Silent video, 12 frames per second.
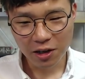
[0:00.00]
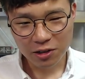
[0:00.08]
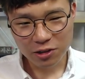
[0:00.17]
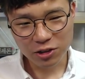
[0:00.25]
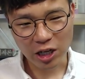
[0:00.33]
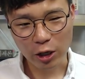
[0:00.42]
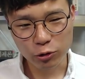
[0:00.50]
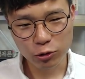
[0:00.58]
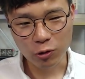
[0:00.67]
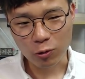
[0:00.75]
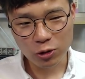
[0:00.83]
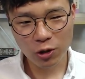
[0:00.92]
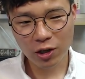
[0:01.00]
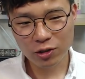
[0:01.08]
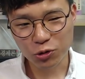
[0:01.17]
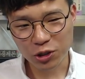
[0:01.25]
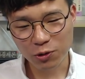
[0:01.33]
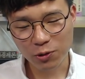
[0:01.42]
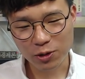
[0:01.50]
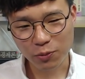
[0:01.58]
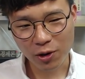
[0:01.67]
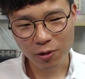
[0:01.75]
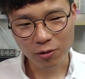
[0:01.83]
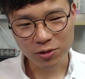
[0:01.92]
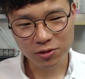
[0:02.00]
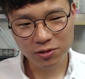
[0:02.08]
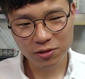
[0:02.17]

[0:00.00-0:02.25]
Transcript: 그 자유를 온전하게 누리기 위해서 필요한 것은